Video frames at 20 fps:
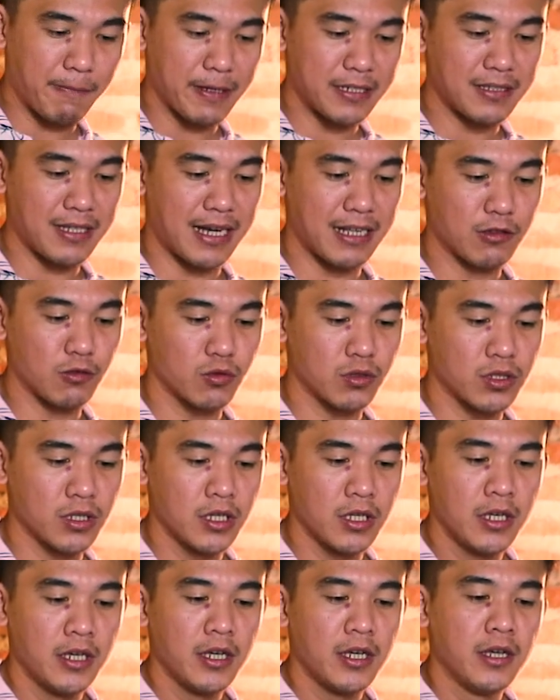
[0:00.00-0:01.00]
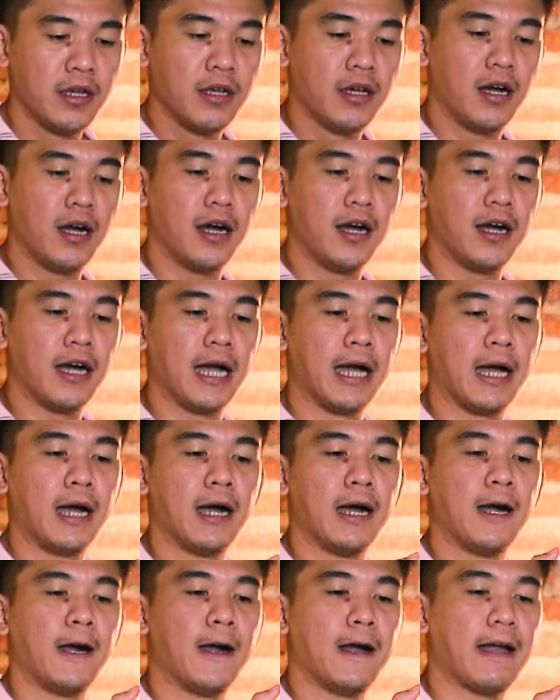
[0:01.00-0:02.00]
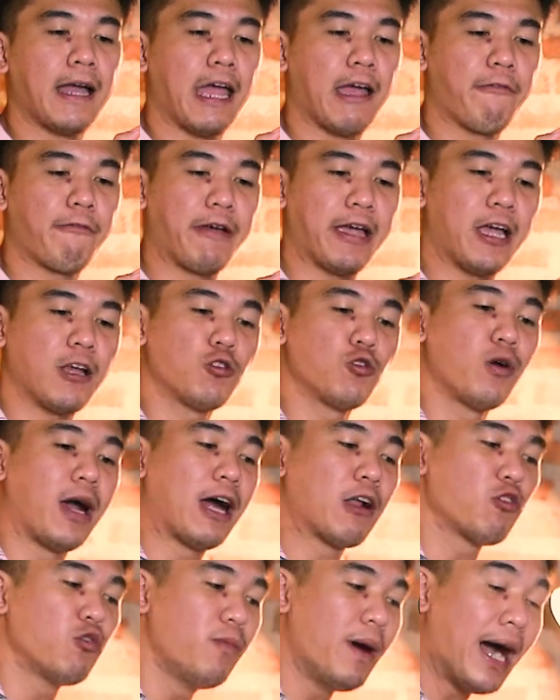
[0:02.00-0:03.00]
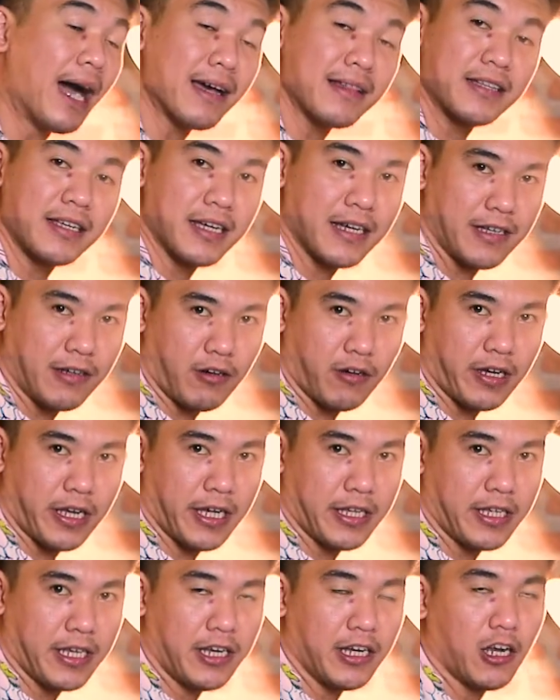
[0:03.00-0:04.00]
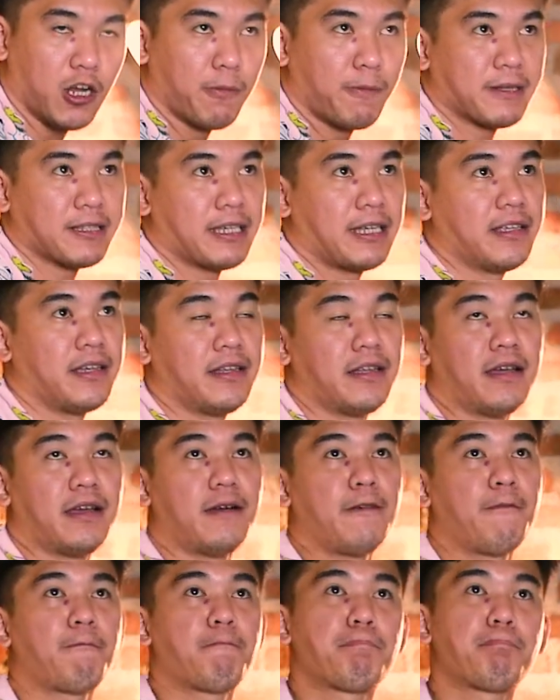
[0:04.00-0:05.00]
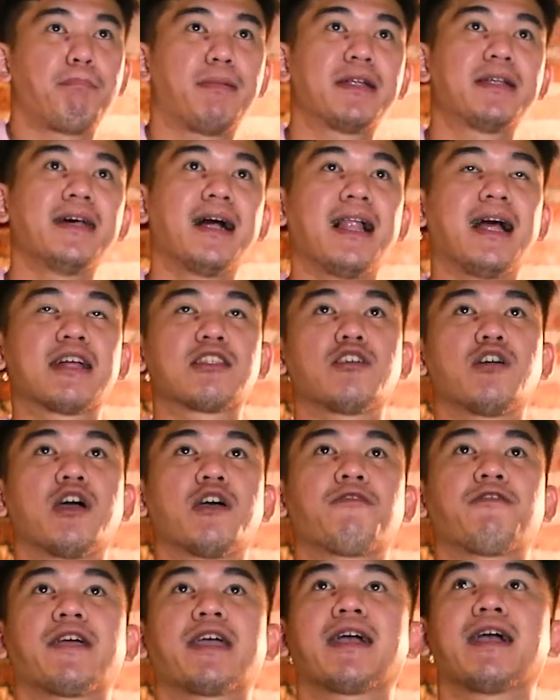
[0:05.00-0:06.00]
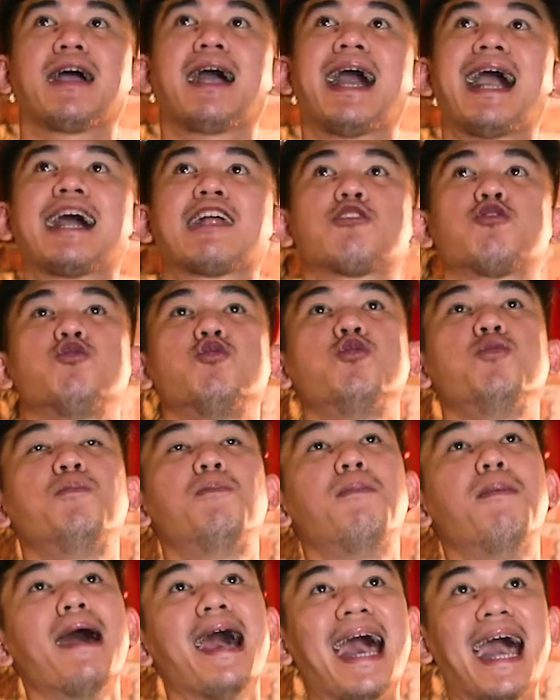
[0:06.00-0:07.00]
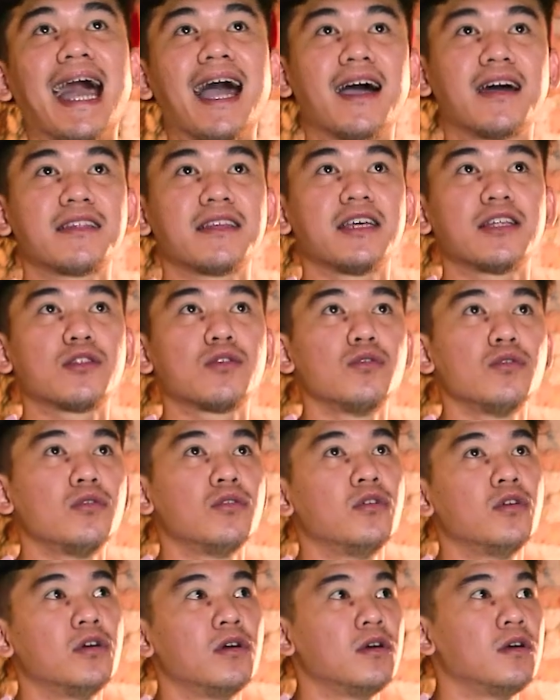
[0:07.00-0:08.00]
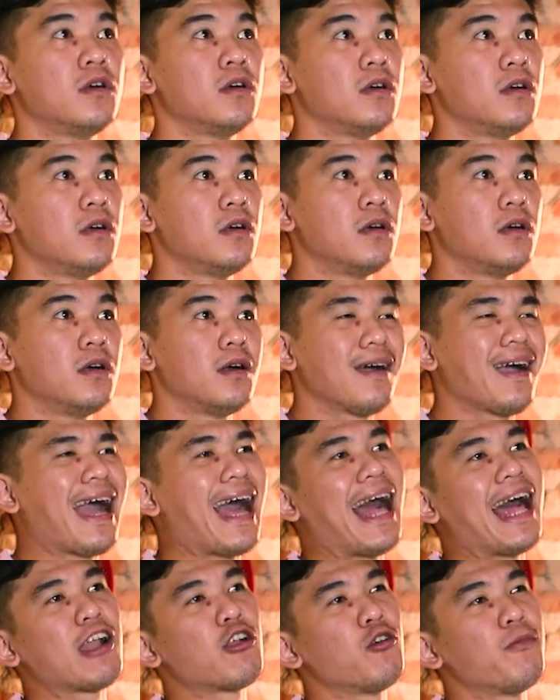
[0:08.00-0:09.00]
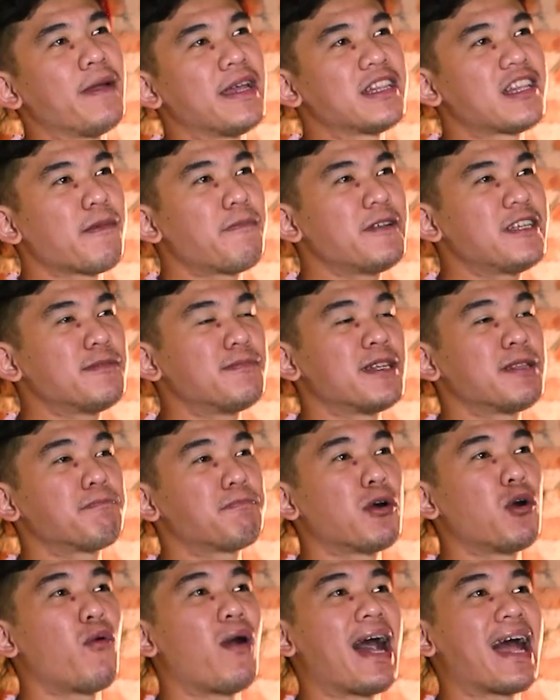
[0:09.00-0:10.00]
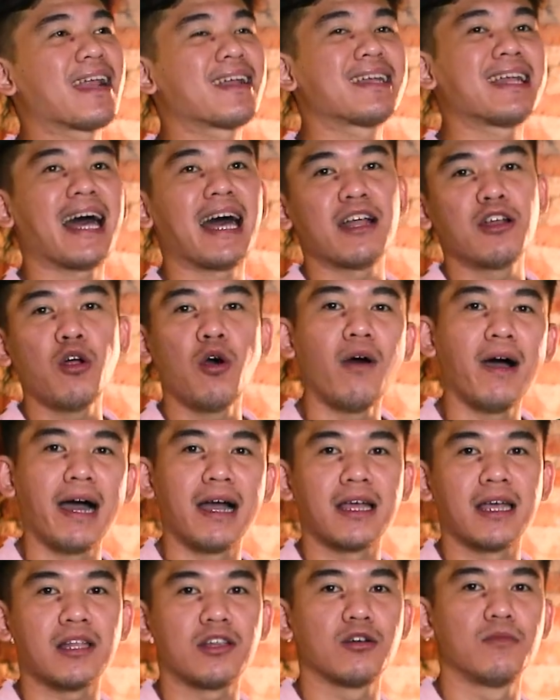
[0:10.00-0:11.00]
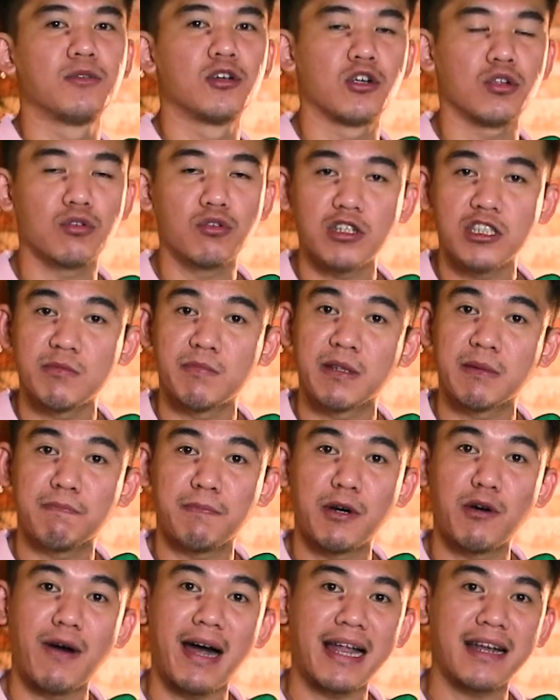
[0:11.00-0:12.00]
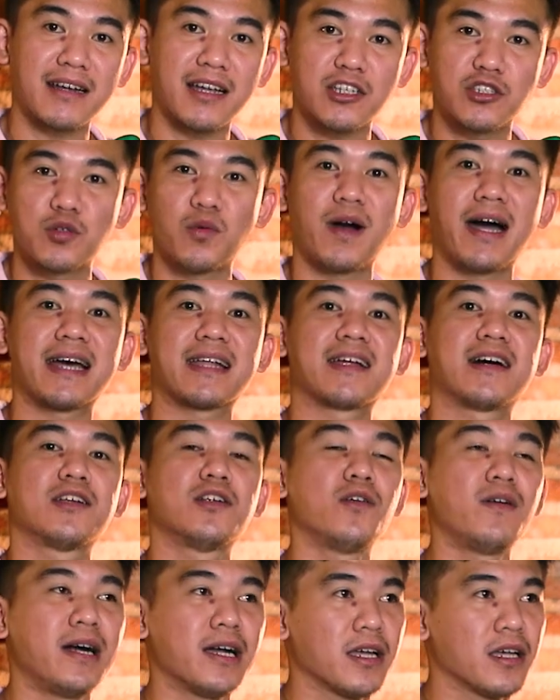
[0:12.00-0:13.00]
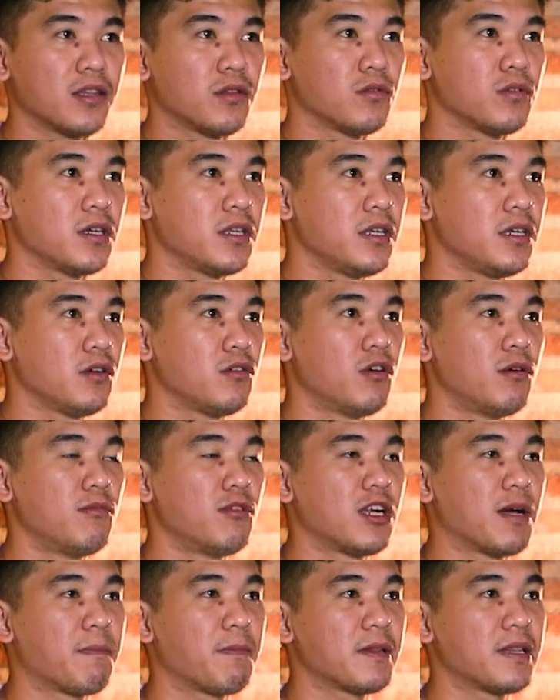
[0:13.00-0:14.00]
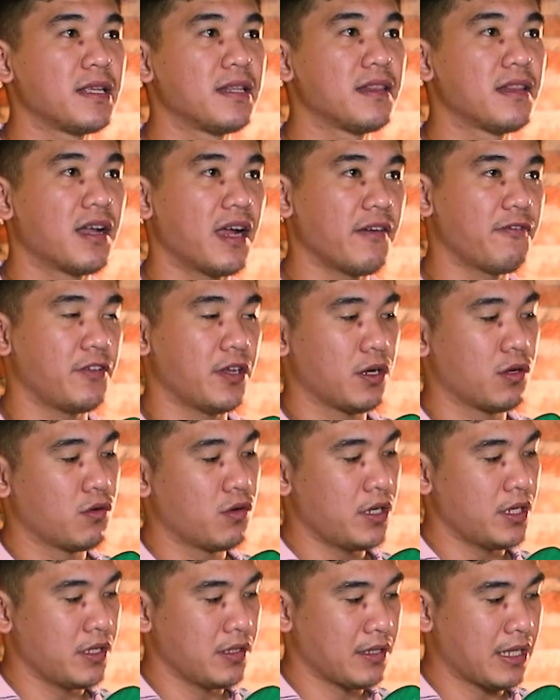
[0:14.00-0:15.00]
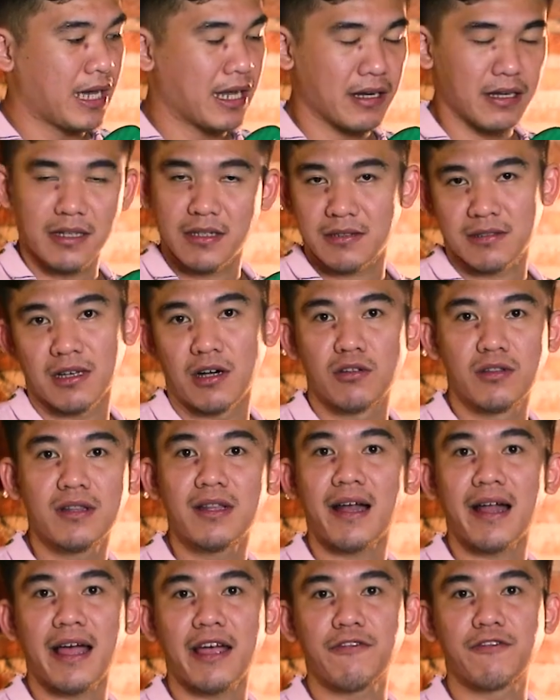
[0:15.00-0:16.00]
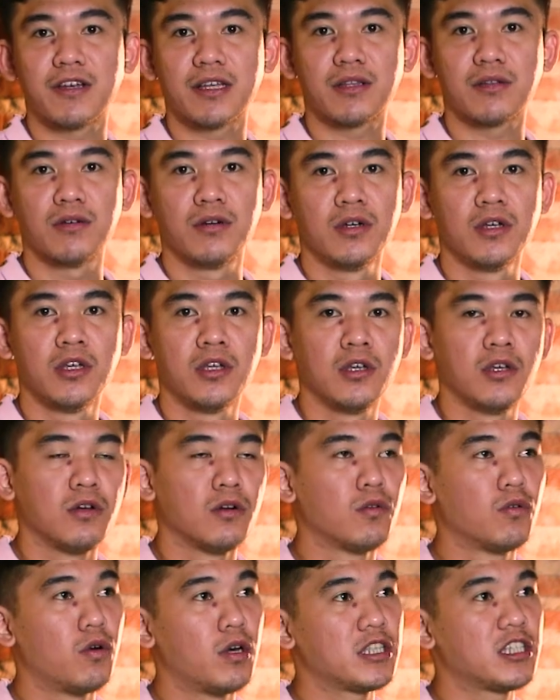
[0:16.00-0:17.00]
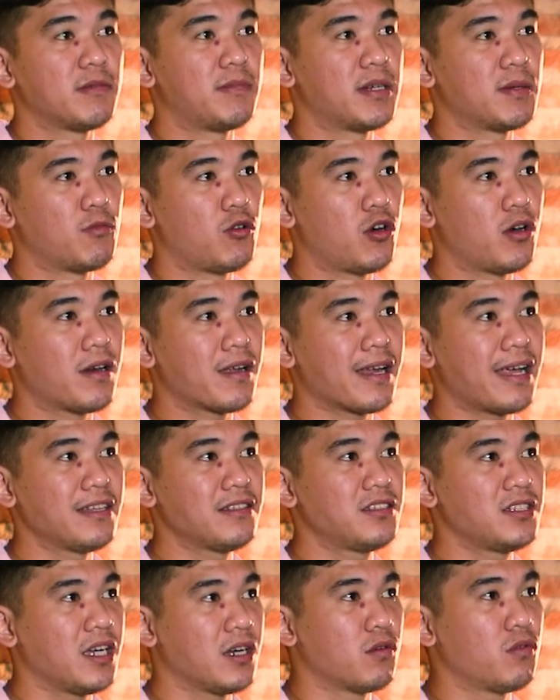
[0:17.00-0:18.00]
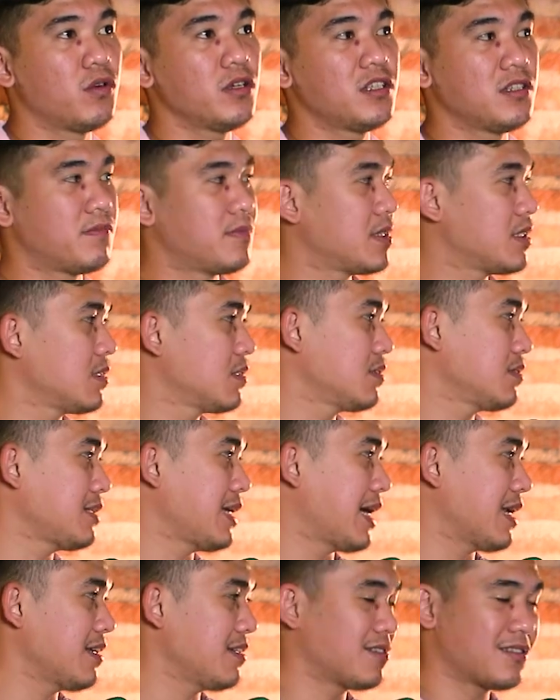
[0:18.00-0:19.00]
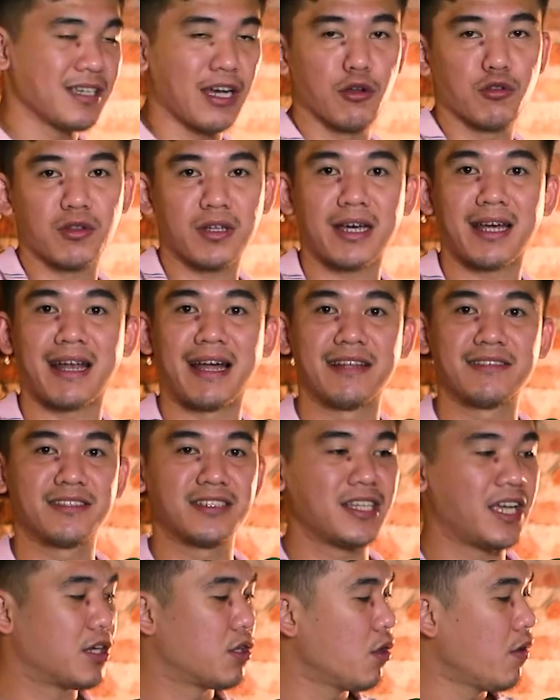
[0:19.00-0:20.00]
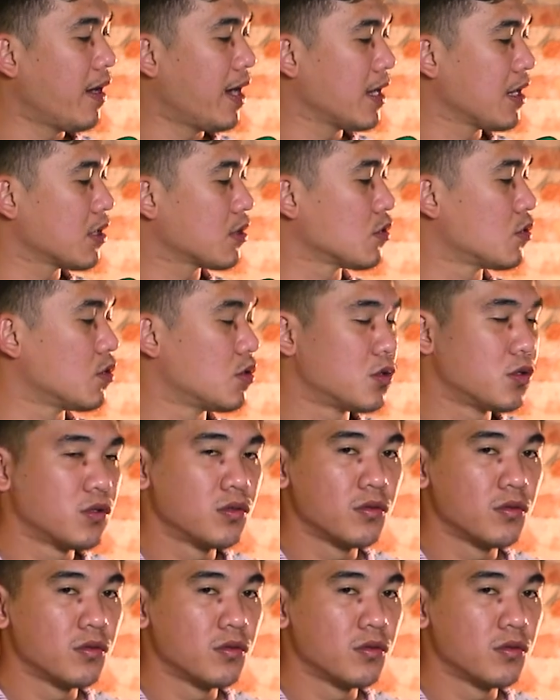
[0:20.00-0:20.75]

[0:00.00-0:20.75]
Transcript: GP 100 Eh, efek itu ngaruh banget ya. Oke, jadi kalau pertanyaannya pedal atau efek ngaruh banget itu ngaruh men tapi cuman pewarna doang gitu menurutku cuman pewarna suara doang gitu jadi gue mau dapetin drive ya gue nyari sound drive gitu gue cuman mau crunch ya gue cuman nyari sound crunchnya doang gitu